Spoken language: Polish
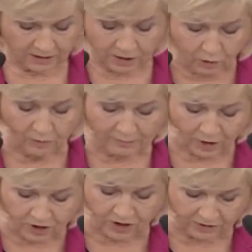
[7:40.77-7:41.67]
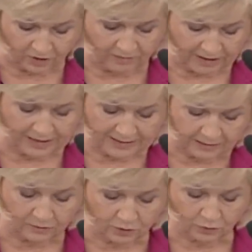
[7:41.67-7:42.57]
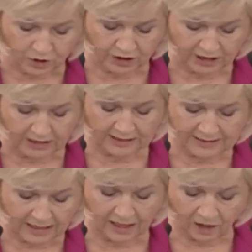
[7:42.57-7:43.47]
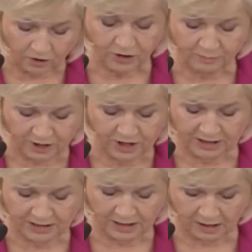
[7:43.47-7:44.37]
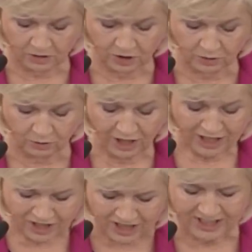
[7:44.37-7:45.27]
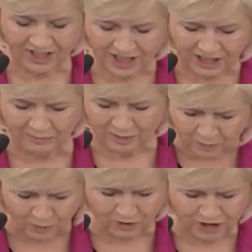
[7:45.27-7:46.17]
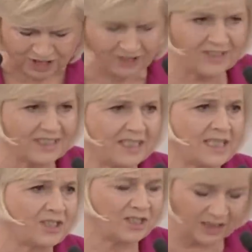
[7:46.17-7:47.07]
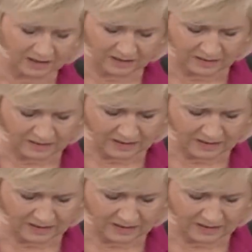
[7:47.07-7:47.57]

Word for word: Tytułem odszkodowania i zadośćuczynienia za 8 miesięcy aresztu, czyli 7,5 tysiąca za dzień.